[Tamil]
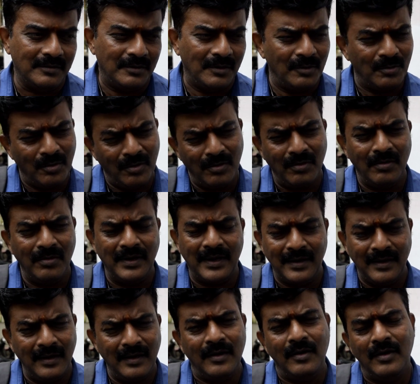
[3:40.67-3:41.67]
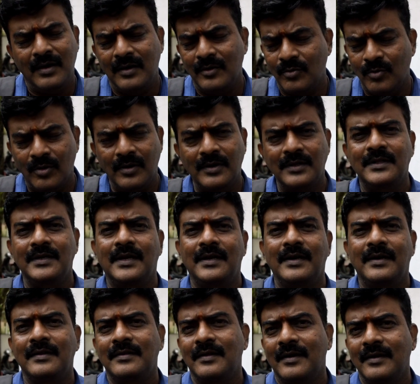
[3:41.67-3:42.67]
ஏதோ என்ன
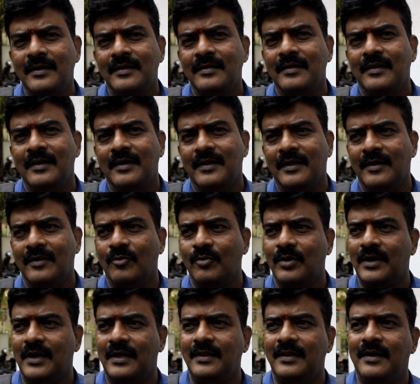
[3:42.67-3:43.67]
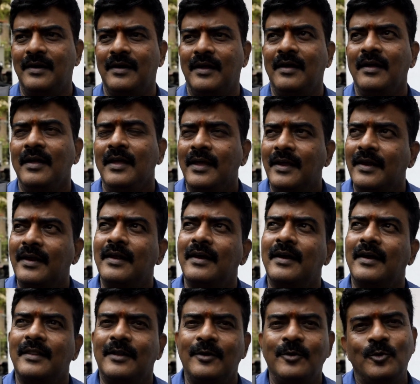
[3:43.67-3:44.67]
நோக்கத்துக்காக எடுத்தாங்கன்னே தெரியலைங்க ஒரு கதை நான் என்ன
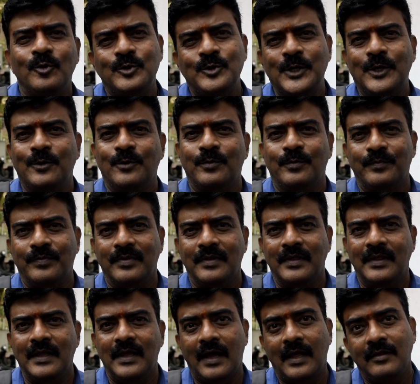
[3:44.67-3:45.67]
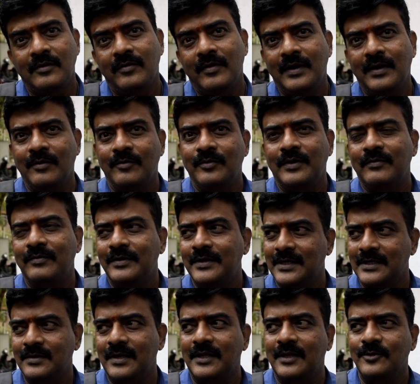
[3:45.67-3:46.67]
கதைன்னு யோசிக்கணும் நீங்கள் அது வேணால் ஒரு
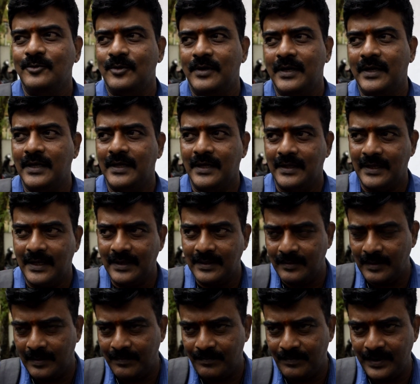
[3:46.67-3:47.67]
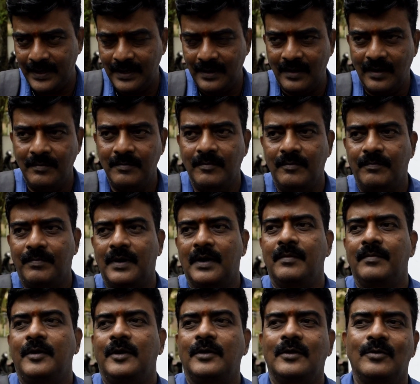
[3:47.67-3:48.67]
வித்தியாசம் அதான் சொல்லணே எந்த எப்படியெல்லாம்
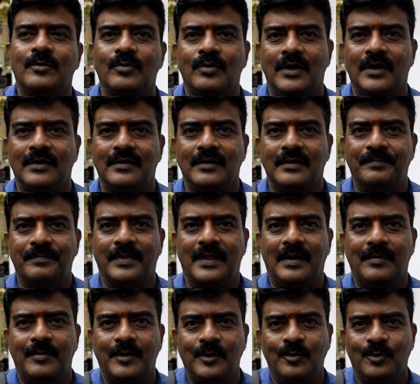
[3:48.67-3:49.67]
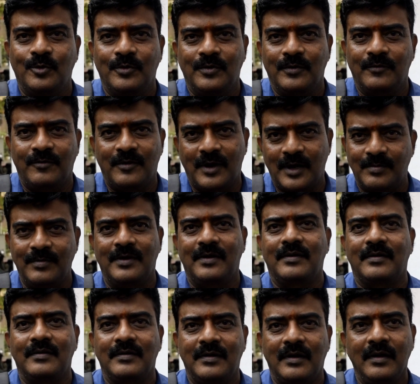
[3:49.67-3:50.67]
படம் எடுக்கக்கூடாது அப்படின்னு ஒரு ஃபார்மெட்
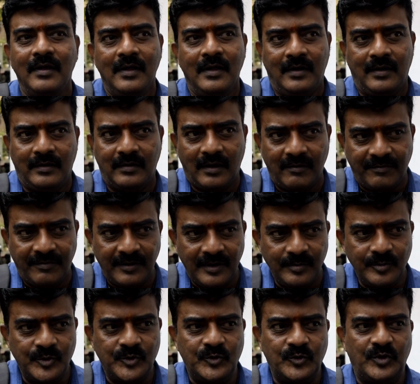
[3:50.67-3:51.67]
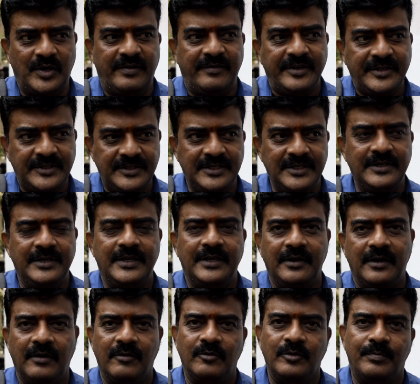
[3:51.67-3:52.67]
இருந்ததுன்னா இதெல்லாம் ஃபிலிம் இன்ஸ்டியூட்டில் வச்சு
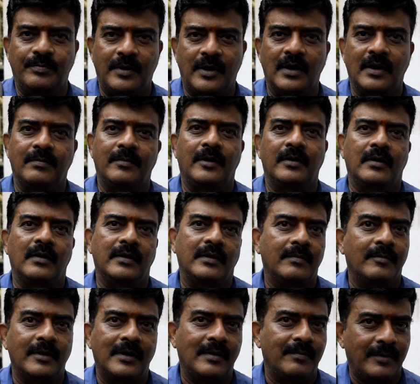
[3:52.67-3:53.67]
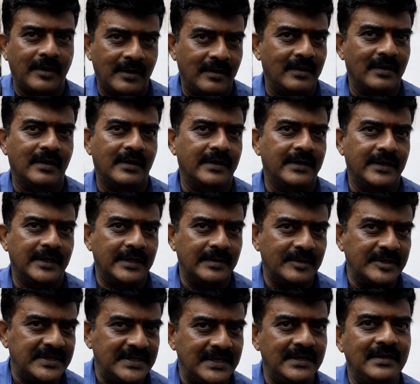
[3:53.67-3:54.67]
நீங்கள்லாம் வந்து பாடமாக எடுக்கலாம் இந்த மாதிரிலாம் படம் எடுக்காதீங்க இந்த
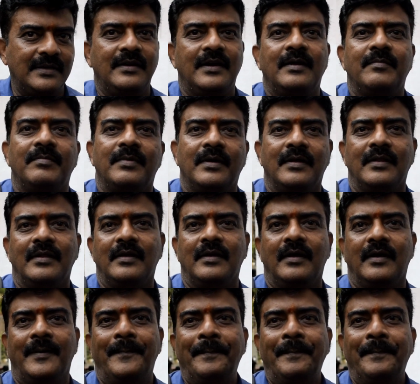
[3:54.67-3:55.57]
மாதிரி சீன் க்ரியேட் பண்ணாதீங்க